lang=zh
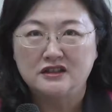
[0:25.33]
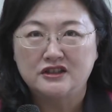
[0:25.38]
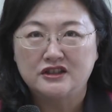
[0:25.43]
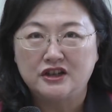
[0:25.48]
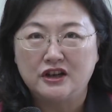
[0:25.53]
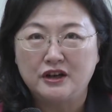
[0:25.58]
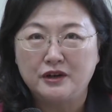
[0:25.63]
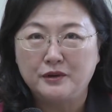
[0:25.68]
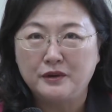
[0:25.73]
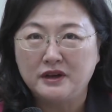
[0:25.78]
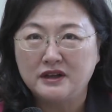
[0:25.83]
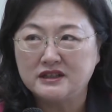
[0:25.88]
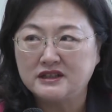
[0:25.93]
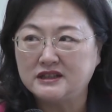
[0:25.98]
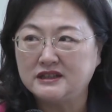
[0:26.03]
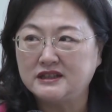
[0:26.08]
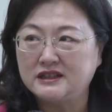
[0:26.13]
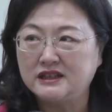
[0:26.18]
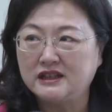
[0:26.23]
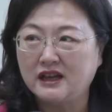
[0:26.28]
十二月
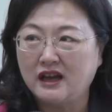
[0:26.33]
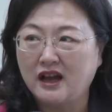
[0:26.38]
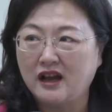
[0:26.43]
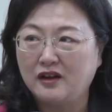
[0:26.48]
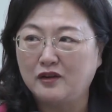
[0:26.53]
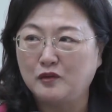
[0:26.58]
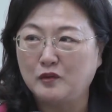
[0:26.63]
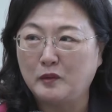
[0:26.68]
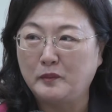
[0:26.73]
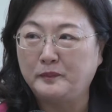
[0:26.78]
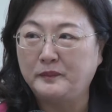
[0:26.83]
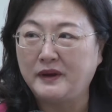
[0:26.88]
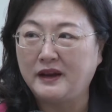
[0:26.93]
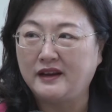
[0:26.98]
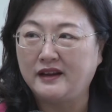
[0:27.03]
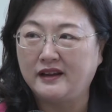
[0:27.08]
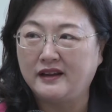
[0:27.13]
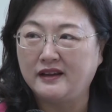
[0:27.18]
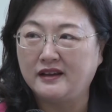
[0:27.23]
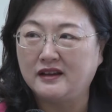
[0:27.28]
十七号，我们
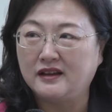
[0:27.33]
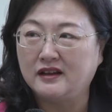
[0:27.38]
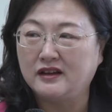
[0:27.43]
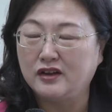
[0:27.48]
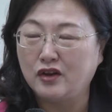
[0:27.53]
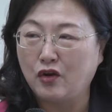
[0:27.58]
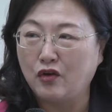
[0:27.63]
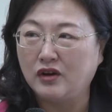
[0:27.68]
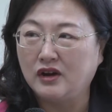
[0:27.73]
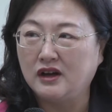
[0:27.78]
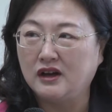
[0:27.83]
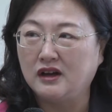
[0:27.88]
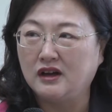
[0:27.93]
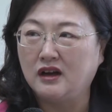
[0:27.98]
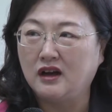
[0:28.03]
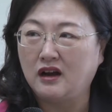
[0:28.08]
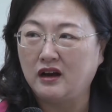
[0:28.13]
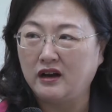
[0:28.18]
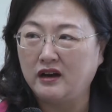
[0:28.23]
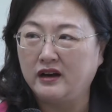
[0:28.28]
办了一个永和
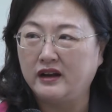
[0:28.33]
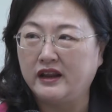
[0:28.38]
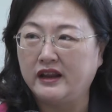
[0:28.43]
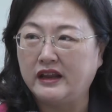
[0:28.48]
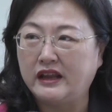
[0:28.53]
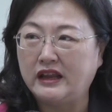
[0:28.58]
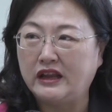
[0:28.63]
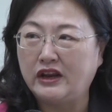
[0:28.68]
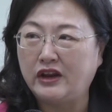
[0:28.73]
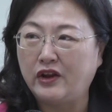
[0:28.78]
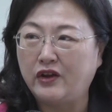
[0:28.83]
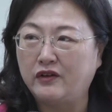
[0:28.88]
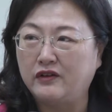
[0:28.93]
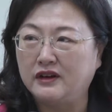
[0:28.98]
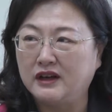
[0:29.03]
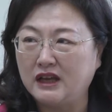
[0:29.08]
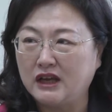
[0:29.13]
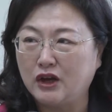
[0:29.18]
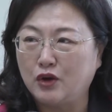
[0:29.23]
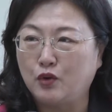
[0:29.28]
二零一六
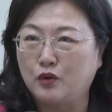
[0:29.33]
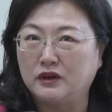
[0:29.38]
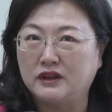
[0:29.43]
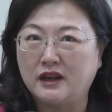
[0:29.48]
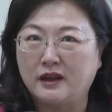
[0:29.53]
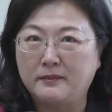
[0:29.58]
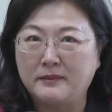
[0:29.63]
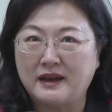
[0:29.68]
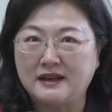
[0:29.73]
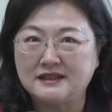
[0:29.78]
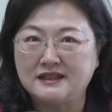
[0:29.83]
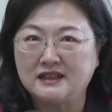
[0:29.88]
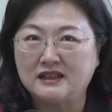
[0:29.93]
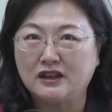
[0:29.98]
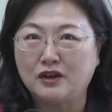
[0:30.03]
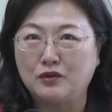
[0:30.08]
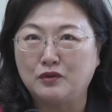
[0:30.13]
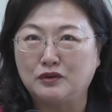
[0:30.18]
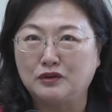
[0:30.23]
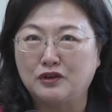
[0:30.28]
乐活铁马行
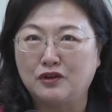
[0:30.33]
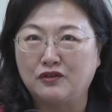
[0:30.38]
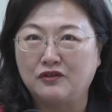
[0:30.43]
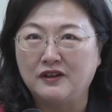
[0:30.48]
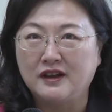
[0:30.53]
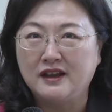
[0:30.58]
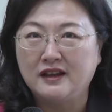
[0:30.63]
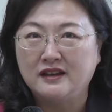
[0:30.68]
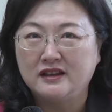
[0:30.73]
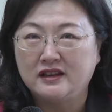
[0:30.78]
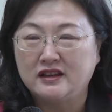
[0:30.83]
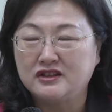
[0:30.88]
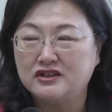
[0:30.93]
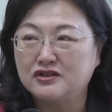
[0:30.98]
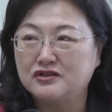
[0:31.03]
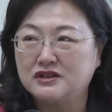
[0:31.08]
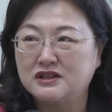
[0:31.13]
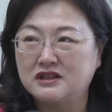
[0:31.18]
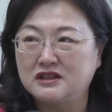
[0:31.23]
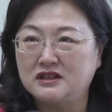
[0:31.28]
的活动，也
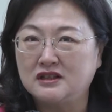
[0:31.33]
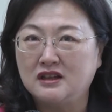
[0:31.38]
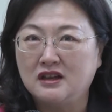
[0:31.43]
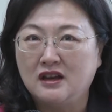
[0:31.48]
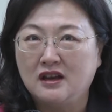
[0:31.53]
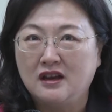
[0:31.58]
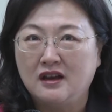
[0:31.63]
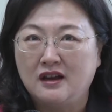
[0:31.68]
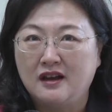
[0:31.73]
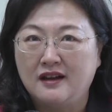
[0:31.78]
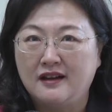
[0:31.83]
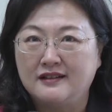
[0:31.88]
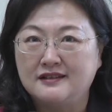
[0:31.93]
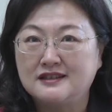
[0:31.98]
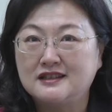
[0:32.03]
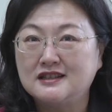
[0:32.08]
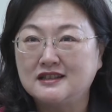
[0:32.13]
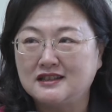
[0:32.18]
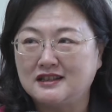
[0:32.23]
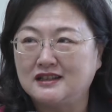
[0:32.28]
就是呃
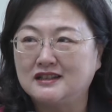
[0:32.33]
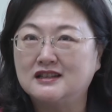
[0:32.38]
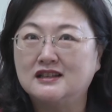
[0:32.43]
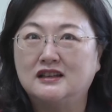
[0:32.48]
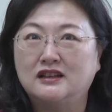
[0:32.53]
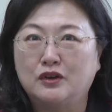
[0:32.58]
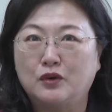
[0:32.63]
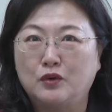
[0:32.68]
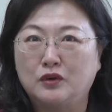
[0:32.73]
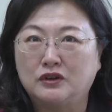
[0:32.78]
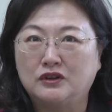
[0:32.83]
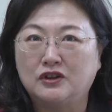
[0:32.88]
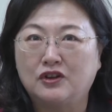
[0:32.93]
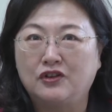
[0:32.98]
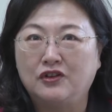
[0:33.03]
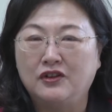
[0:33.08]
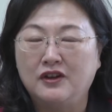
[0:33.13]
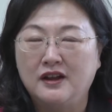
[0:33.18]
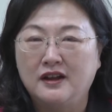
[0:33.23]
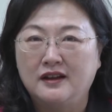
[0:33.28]
自行车的活动。